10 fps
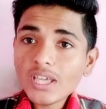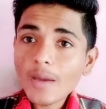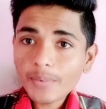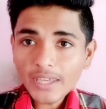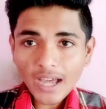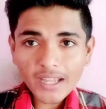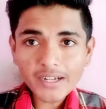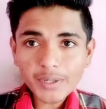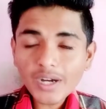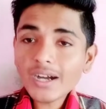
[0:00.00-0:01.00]
होती है आपकी
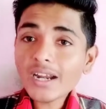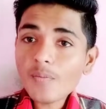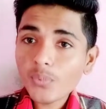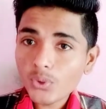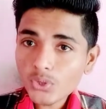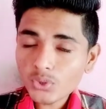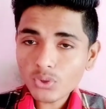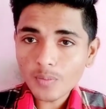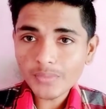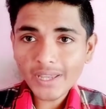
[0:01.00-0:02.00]
हाइट अगर आप खुश
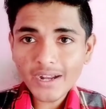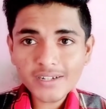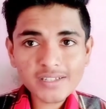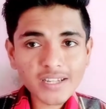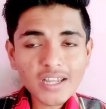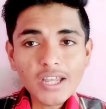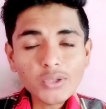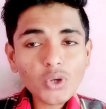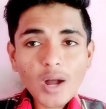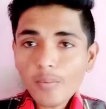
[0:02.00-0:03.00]
हो अपनी हाइट से
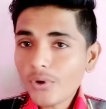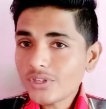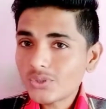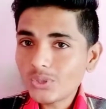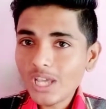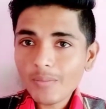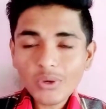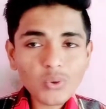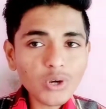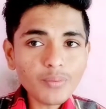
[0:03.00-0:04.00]
तो आपको इस दुनिया
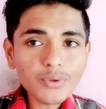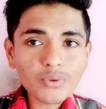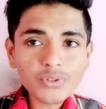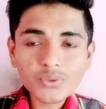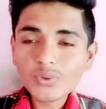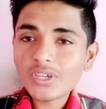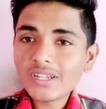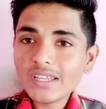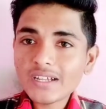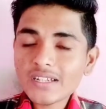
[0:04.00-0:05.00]
में कोई भी कोई
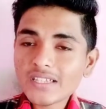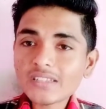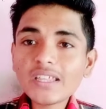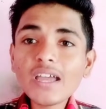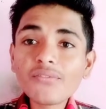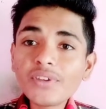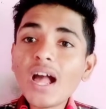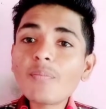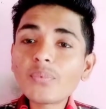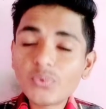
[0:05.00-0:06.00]
दुखी नहीं कर सकता या फिर
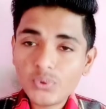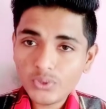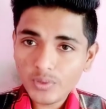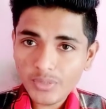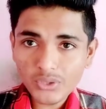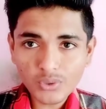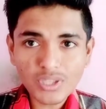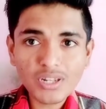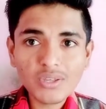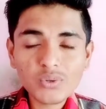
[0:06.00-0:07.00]
आप खुद भी
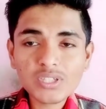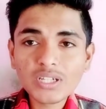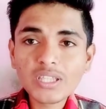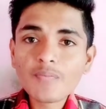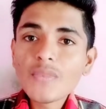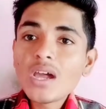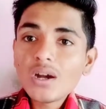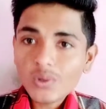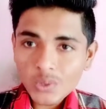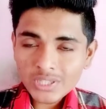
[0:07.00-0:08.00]
दुखी नहीं हो सकते
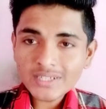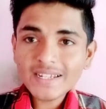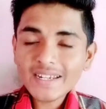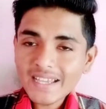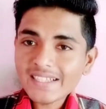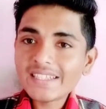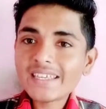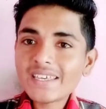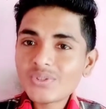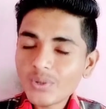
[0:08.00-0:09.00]
खुश रहना
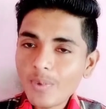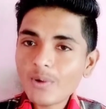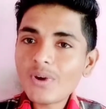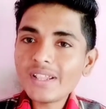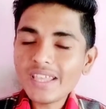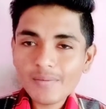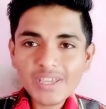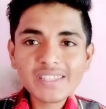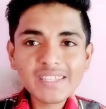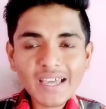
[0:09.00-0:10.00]
सीखे जो भगवान ने
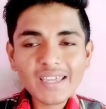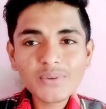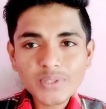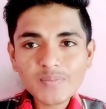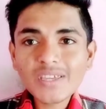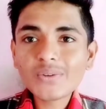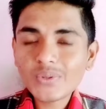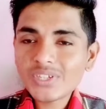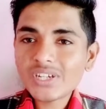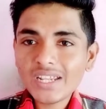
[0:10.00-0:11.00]
हमें दिया है उसमें
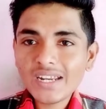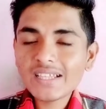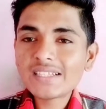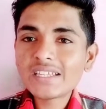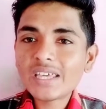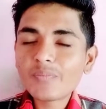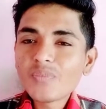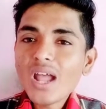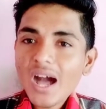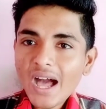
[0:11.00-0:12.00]
खुश रहना सीखे
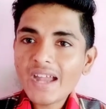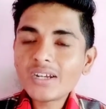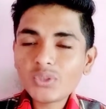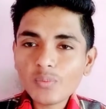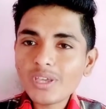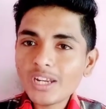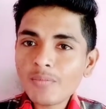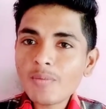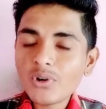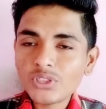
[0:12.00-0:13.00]
हाइट तो मेरी
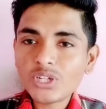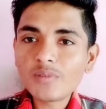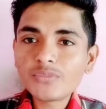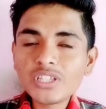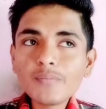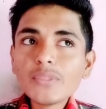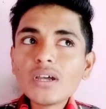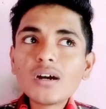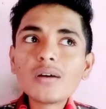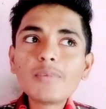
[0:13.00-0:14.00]
भी बहुत कम थी
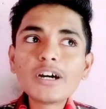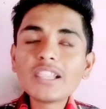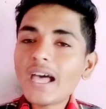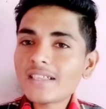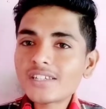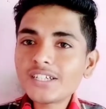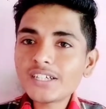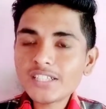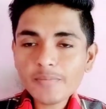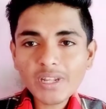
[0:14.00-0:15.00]
अब लास्ट
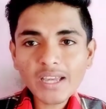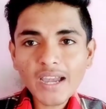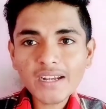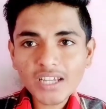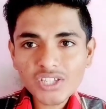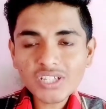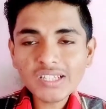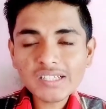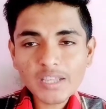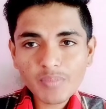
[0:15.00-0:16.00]
ईयर से मेरी हाइट
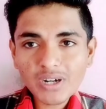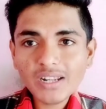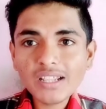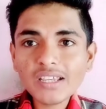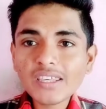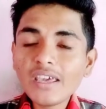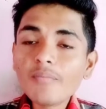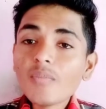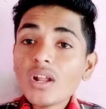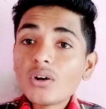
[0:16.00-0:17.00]
अचानक से बढ़ने लगी है